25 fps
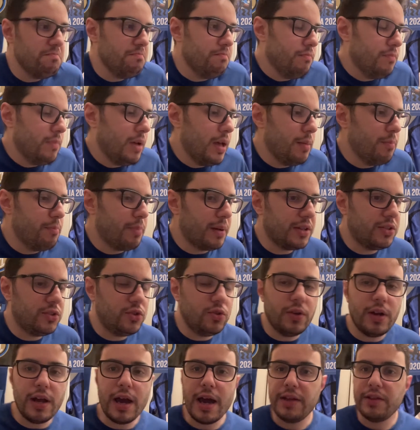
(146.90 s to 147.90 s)
è
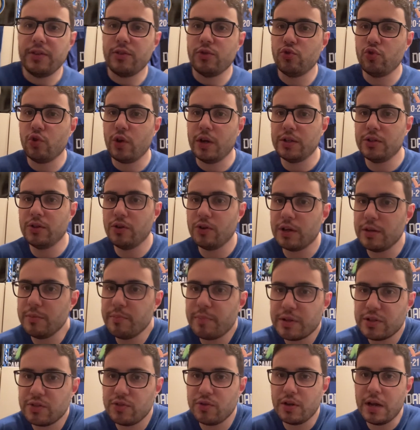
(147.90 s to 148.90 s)
impressionante il giocatore,
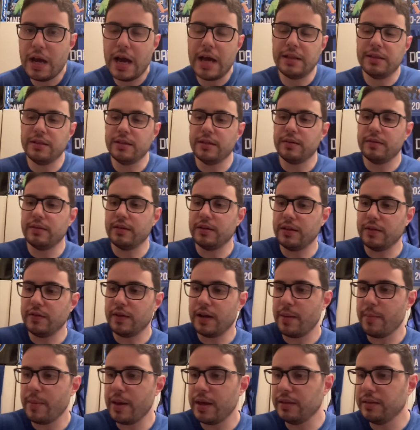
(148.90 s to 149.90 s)
impressionante, è eh,
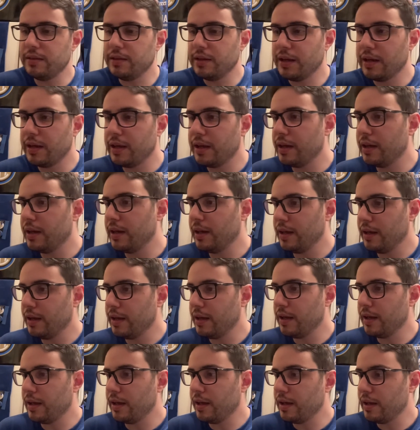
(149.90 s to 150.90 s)

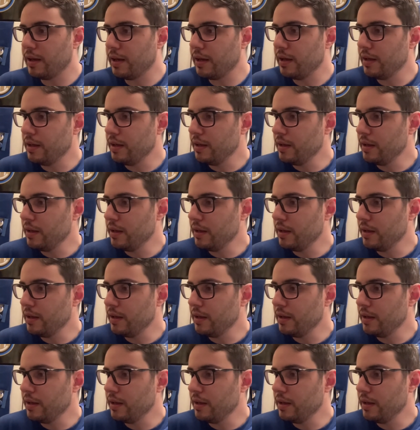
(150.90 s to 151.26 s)
veramente...